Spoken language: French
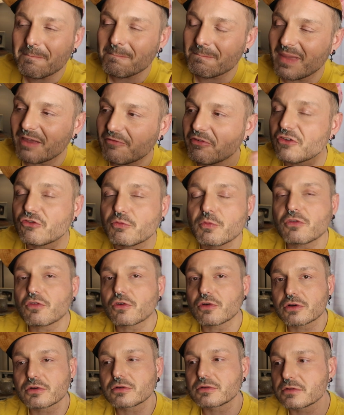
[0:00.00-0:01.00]
Mais, enfin, je me
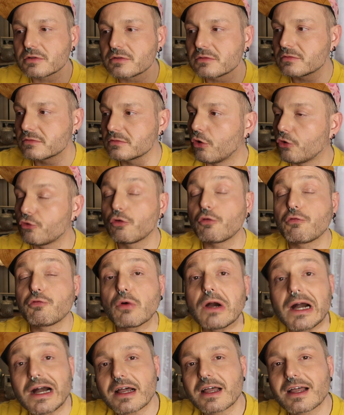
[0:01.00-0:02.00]
sens euh, le
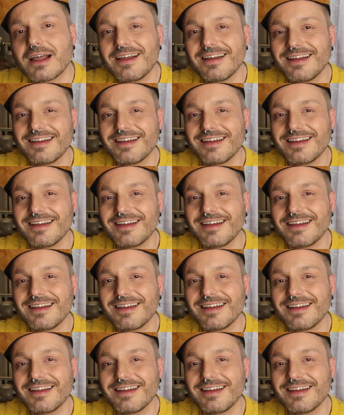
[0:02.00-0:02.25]
devoir